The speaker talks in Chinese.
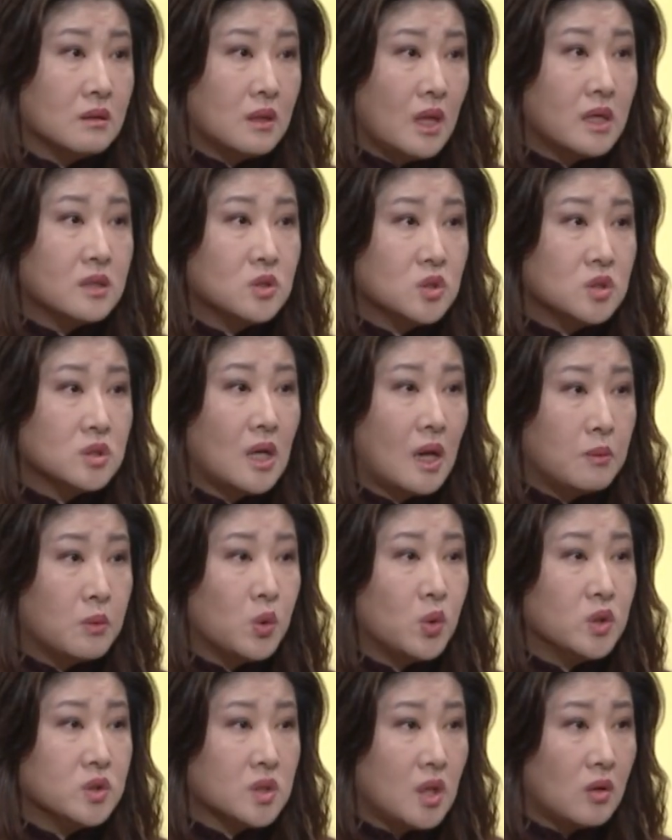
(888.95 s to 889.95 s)
但是他们
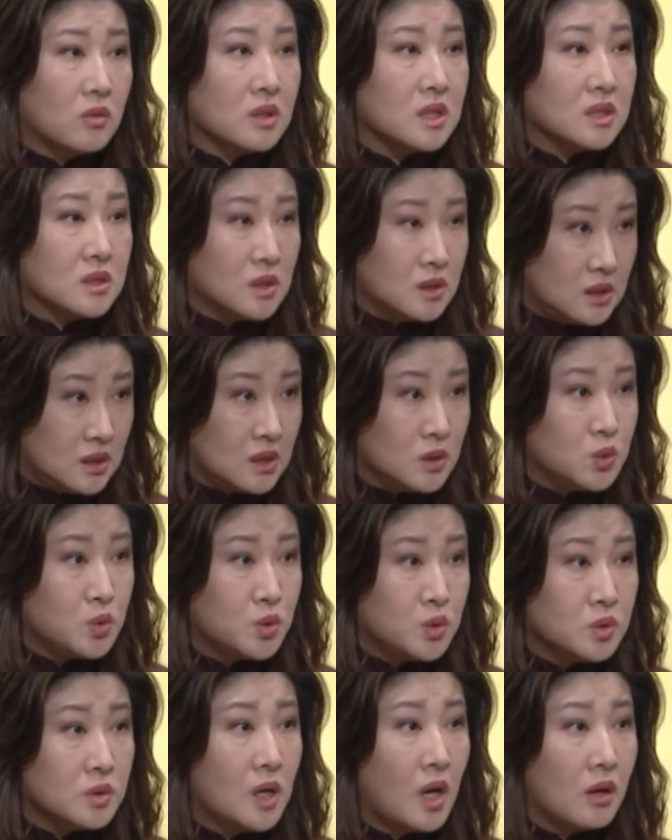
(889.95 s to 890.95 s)
会找你
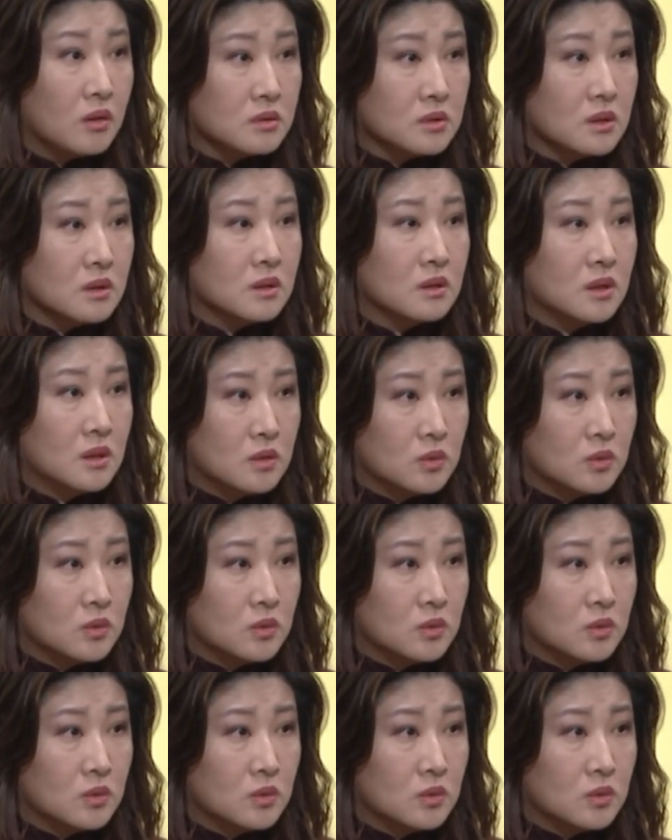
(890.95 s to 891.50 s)
需要的。